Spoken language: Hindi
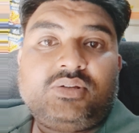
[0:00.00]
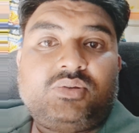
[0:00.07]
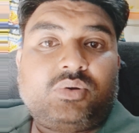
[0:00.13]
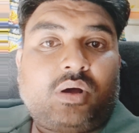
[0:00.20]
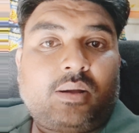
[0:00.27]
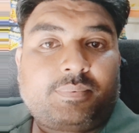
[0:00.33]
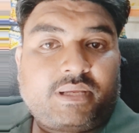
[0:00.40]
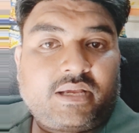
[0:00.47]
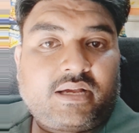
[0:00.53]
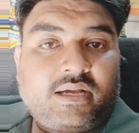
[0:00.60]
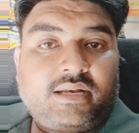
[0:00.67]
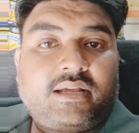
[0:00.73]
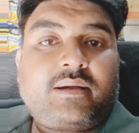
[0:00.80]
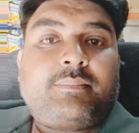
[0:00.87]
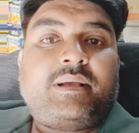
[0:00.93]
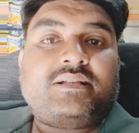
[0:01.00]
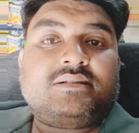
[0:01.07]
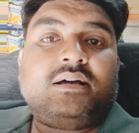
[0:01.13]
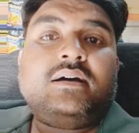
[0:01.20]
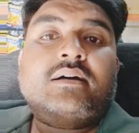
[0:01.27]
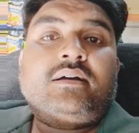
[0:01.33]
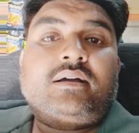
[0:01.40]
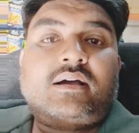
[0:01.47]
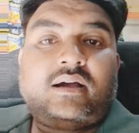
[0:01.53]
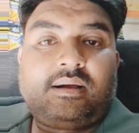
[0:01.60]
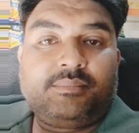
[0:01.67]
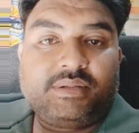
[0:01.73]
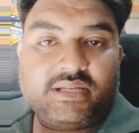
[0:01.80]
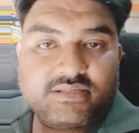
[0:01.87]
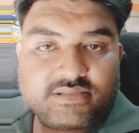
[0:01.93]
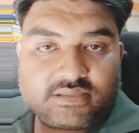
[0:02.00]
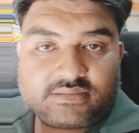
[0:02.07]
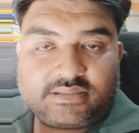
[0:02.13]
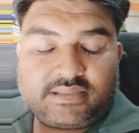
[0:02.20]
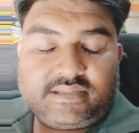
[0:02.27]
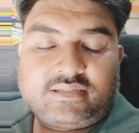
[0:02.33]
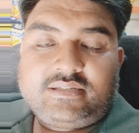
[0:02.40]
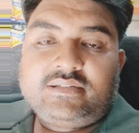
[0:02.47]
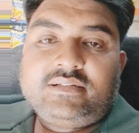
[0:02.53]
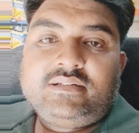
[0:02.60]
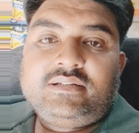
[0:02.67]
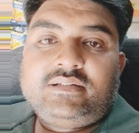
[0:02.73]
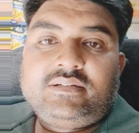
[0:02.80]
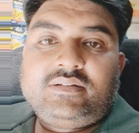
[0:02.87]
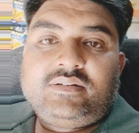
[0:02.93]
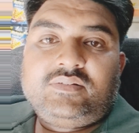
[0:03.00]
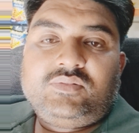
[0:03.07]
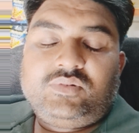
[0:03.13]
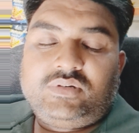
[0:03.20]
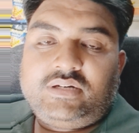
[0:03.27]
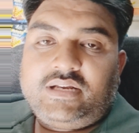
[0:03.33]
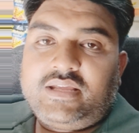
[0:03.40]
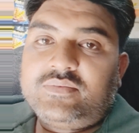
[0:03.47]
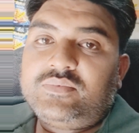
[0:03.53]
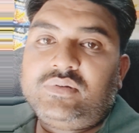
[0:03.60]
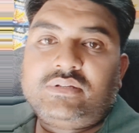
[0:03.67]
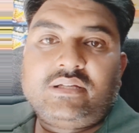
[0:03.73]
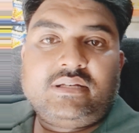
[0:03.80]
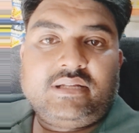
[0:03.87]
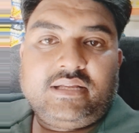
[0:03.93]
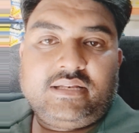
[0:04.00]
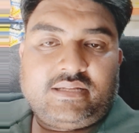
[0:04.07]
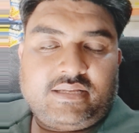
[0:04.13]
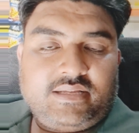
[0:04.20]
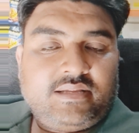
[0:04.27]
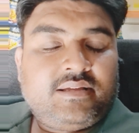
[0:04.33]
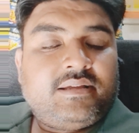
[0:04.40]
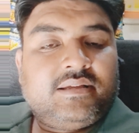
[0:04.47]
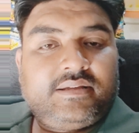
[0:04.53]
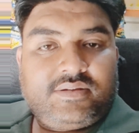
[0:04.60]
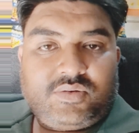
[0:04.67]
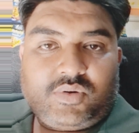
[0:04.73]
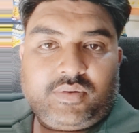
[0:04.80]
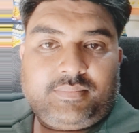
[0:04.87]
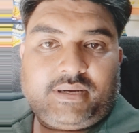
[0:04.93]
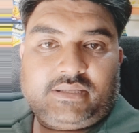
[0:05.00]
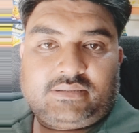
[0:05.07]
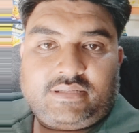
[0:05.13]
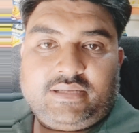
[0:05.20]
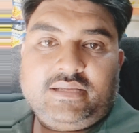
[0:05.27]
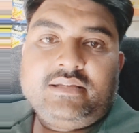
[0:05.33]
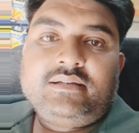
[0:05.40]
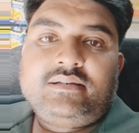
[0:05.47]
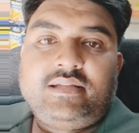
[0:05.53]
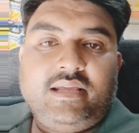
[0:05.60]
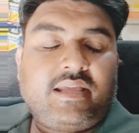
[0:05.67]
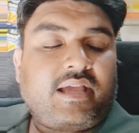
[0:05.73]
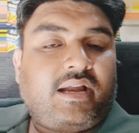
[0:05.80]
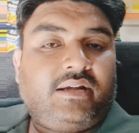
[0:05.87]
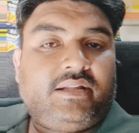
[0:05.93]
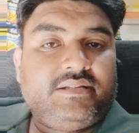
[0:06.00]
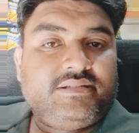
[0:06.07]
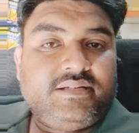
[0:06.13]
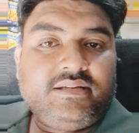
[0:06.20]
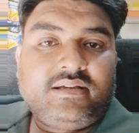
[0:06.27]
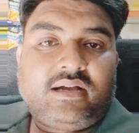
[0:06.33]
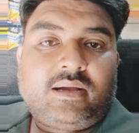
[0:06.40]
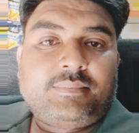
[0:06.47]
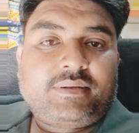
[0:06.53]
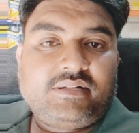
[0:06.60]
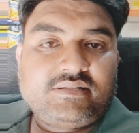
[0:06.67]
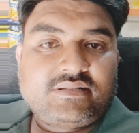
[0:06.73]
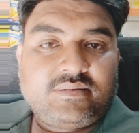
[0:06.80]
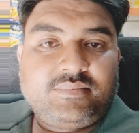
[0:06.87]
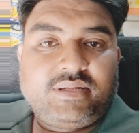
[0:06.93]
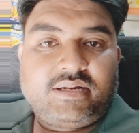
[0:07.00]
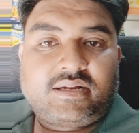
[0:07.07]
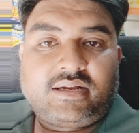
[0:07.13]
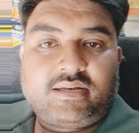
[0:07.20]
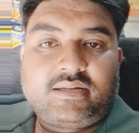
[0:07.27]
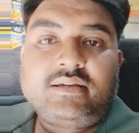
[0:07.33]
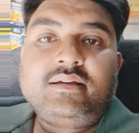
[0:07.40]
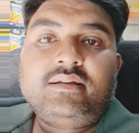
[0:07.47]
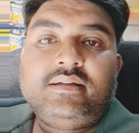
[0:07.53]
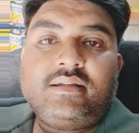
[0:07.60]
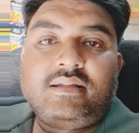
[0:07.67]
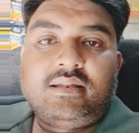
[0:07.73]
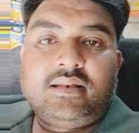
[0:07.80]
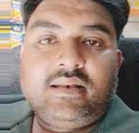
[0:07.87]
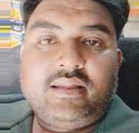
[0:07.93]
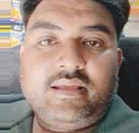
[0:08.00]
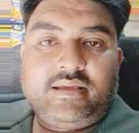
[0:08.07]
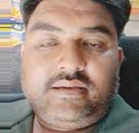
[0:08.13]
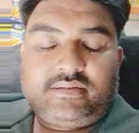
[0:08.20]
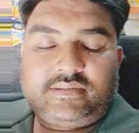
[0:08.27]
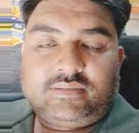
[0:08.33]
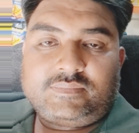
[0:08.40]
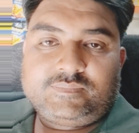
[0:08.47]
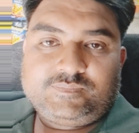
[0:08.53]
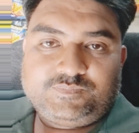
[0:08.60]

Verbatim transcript: तो आपके खाने का पैसा हम दे सकते हैं वो लड़की बोलते नहीं नहीं कोई बात नहीं ठीक है आंटी जी आप कल से मेरा खाना ले आना